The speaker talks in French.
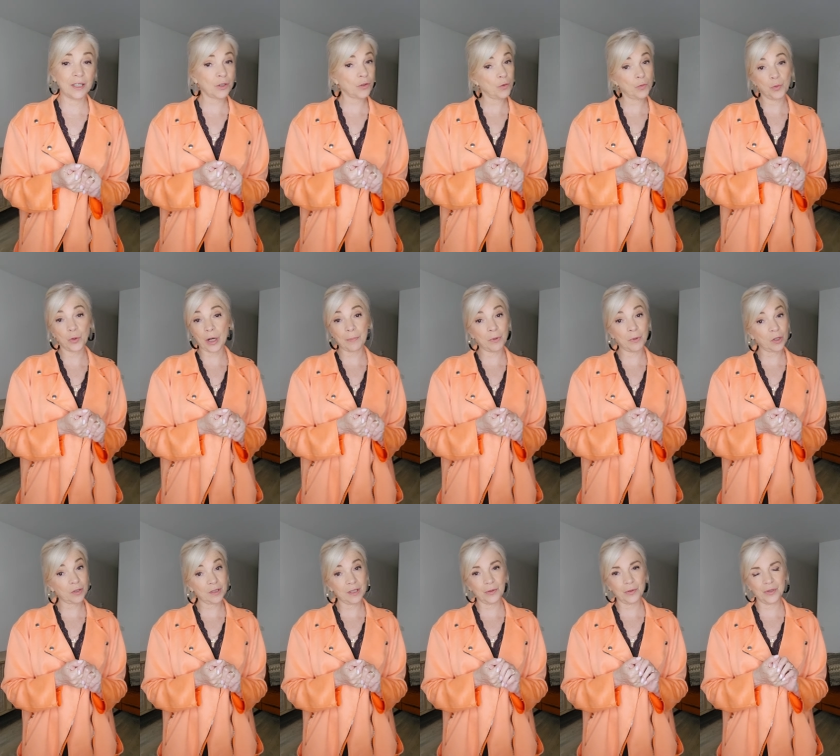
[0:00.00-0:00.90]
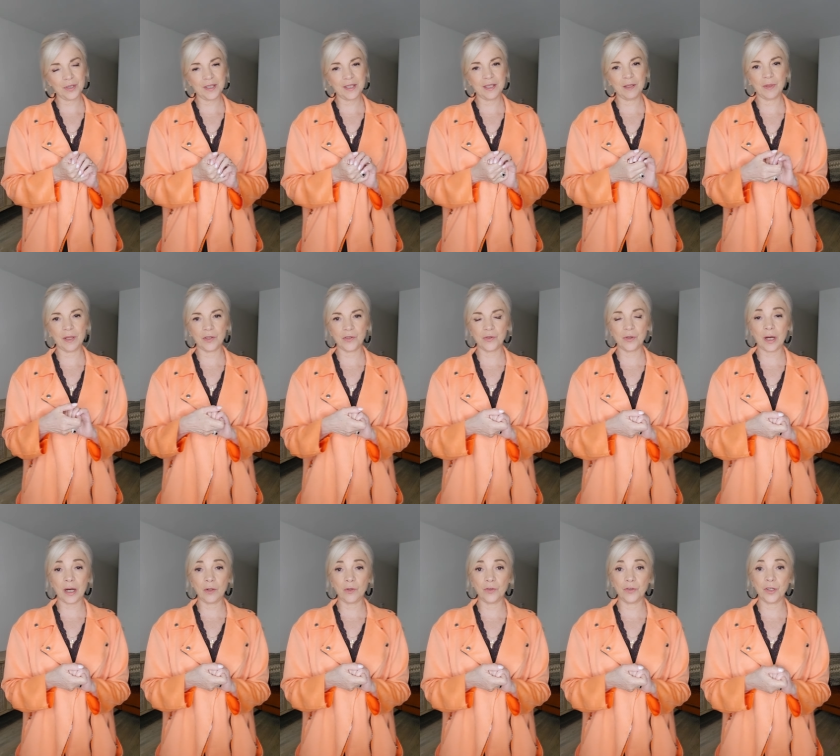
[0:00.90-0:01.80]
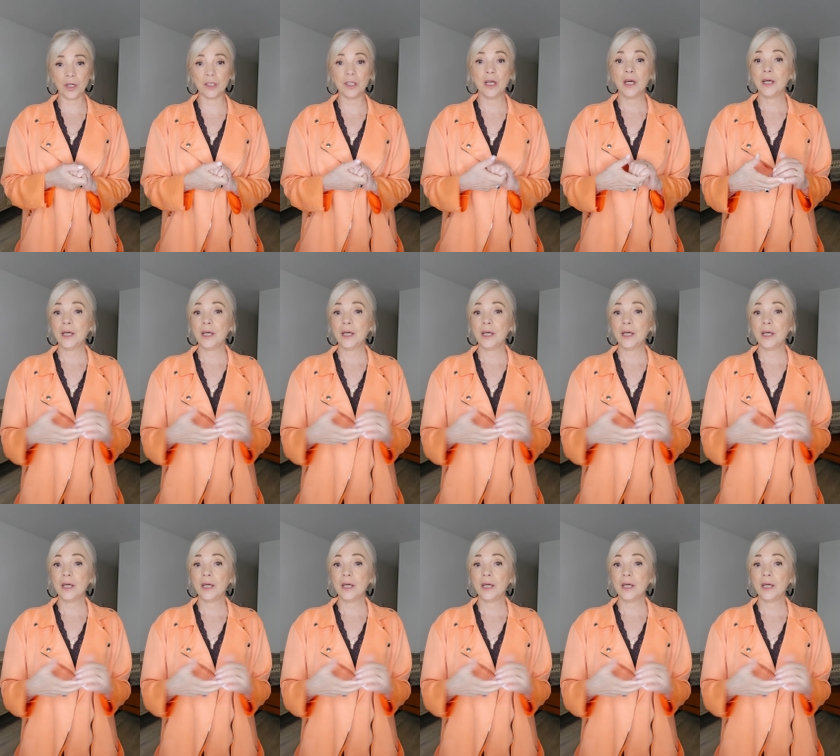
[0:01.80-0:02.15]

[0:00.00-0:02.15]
que vous pourrez porter aussi, bien sûr, à l'automne.